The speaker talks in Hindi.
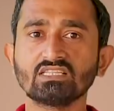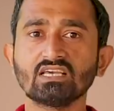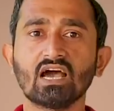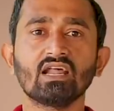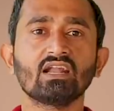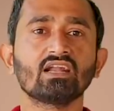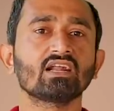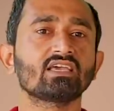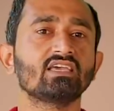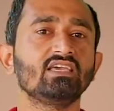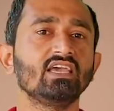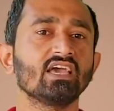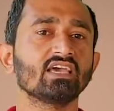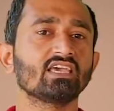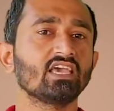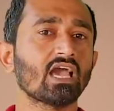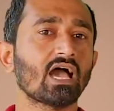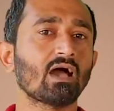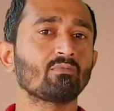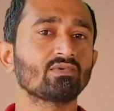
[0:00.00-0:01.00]
ध्यान रखिए
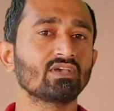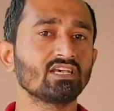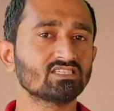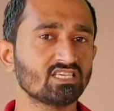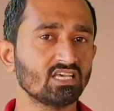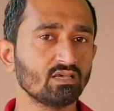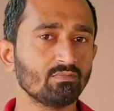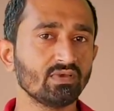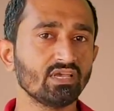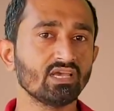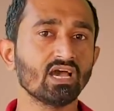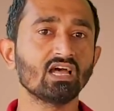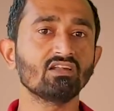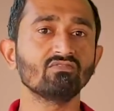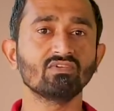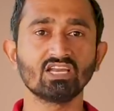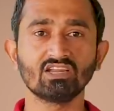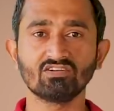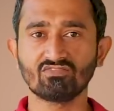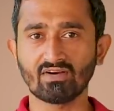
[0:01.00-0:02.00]
कि आप किसी भी
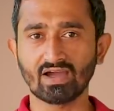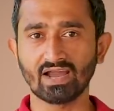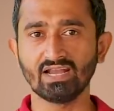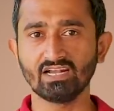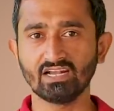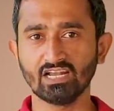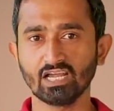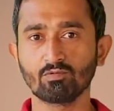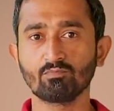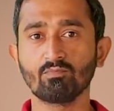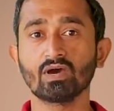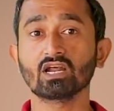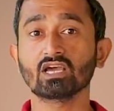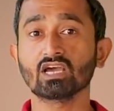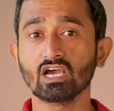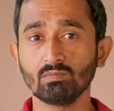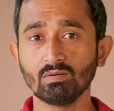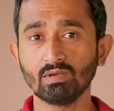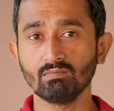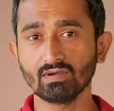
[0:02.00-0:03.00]
अनवेरीफाइड लिंक पर
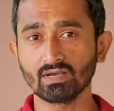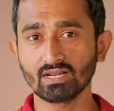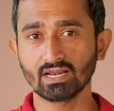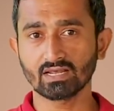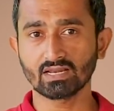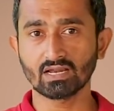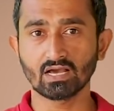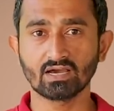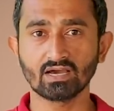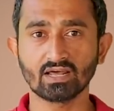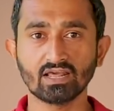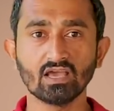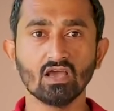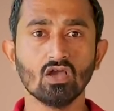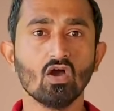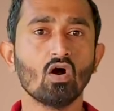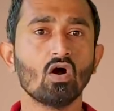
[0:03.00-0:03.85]
कभी भी क्लिक ना करें